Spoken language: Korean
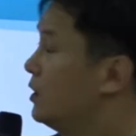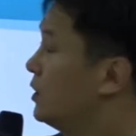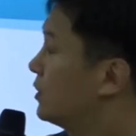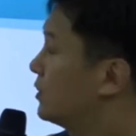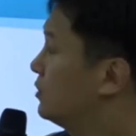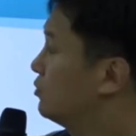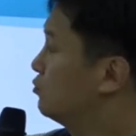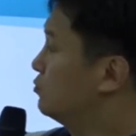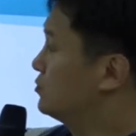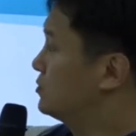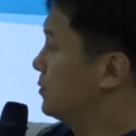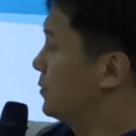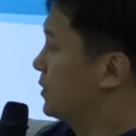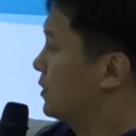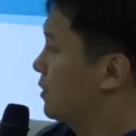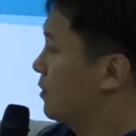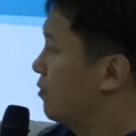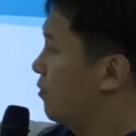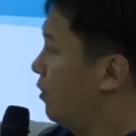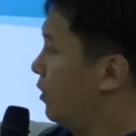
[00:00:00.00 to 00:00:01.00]
그
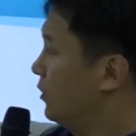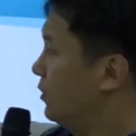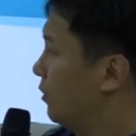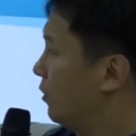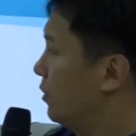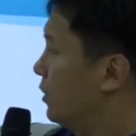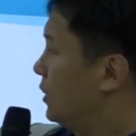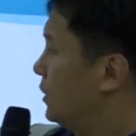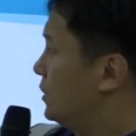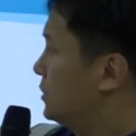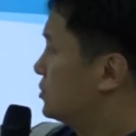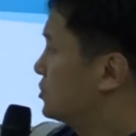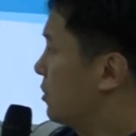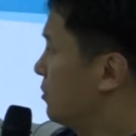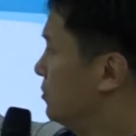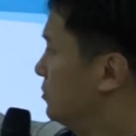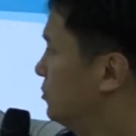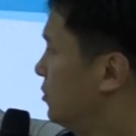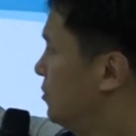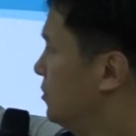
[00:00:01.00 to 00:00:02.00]
움집이 커요.
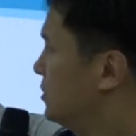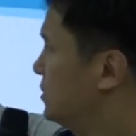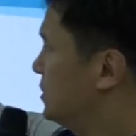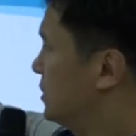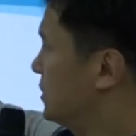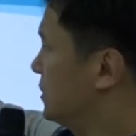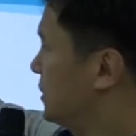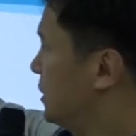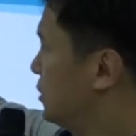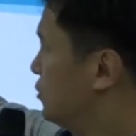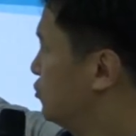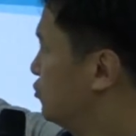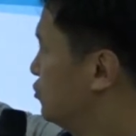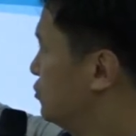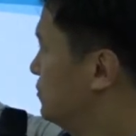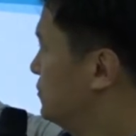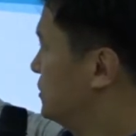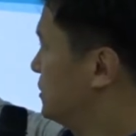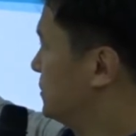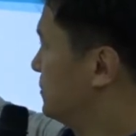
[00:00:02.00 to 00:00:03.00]
청동기 시대 때
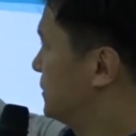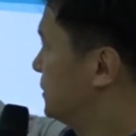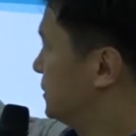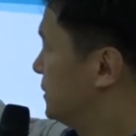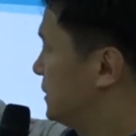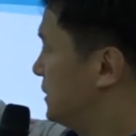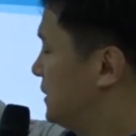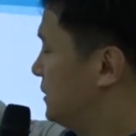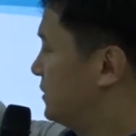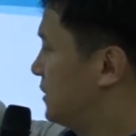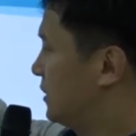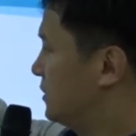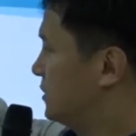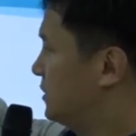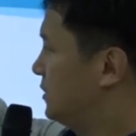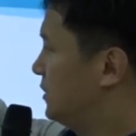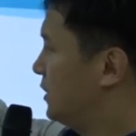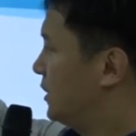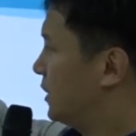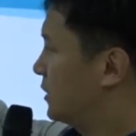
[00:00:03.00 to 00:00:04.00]
움집은 일단
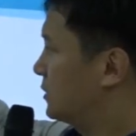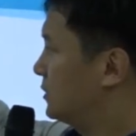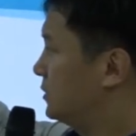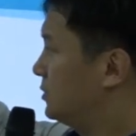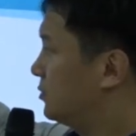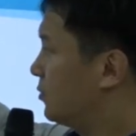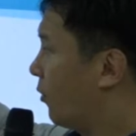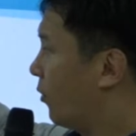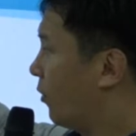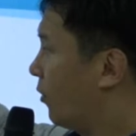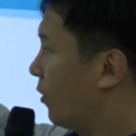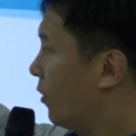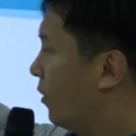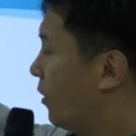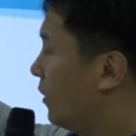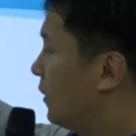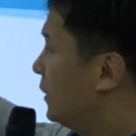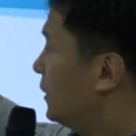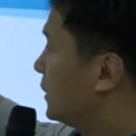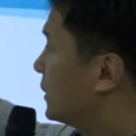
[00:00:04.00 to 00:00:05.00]
크기가 크고
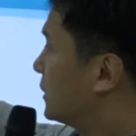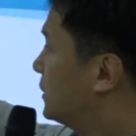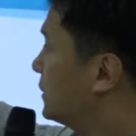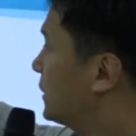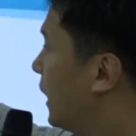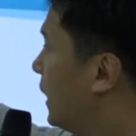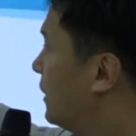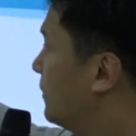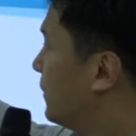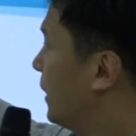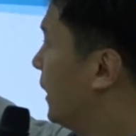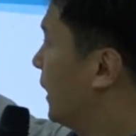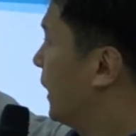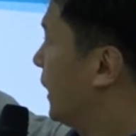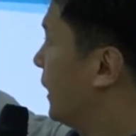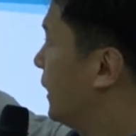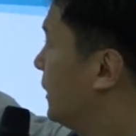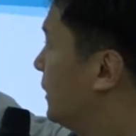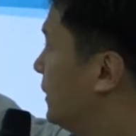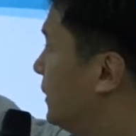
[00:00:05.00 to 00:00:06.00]
그
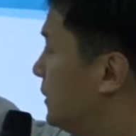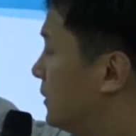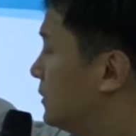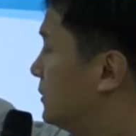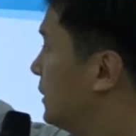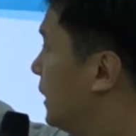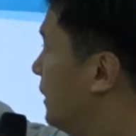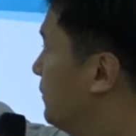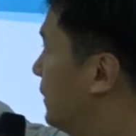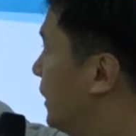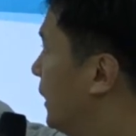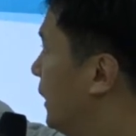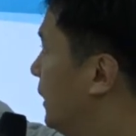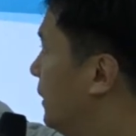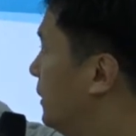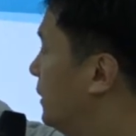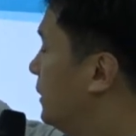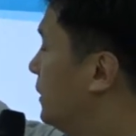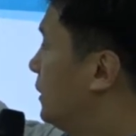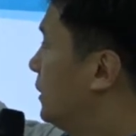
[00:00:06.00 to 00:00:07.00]
다음에 그
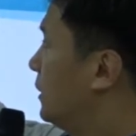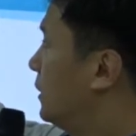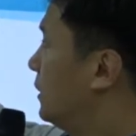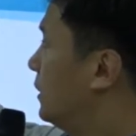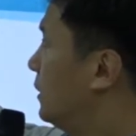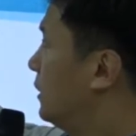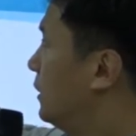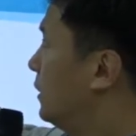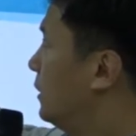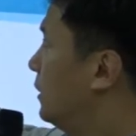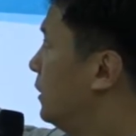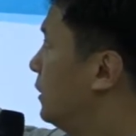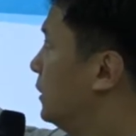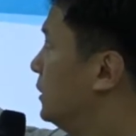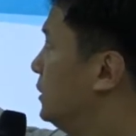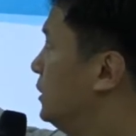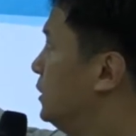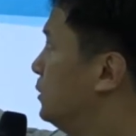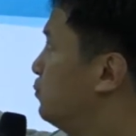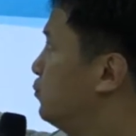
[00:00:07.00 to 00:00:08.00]
다음에 어,
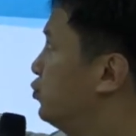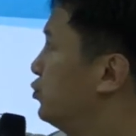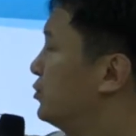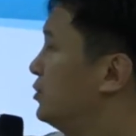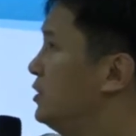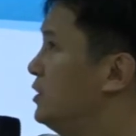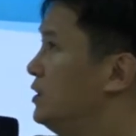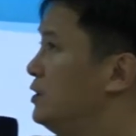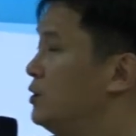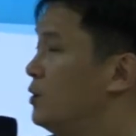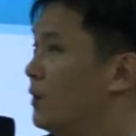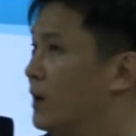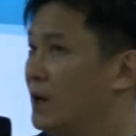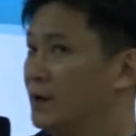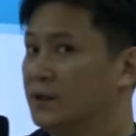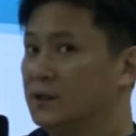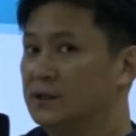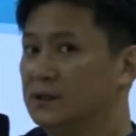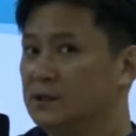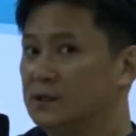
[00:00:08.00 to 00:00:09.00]
이 불을
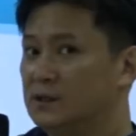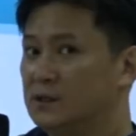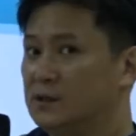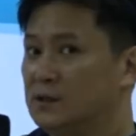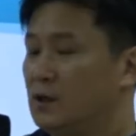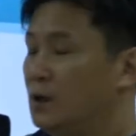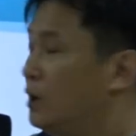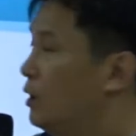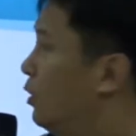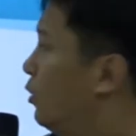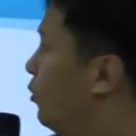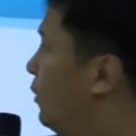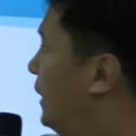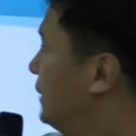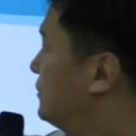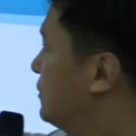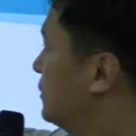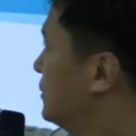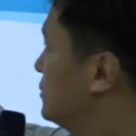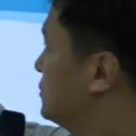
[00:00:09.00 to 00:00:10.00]
이용하는
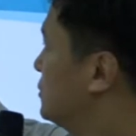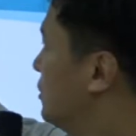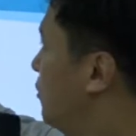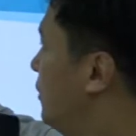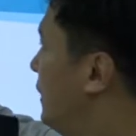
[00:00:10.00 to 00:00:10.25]
화덕 있죠.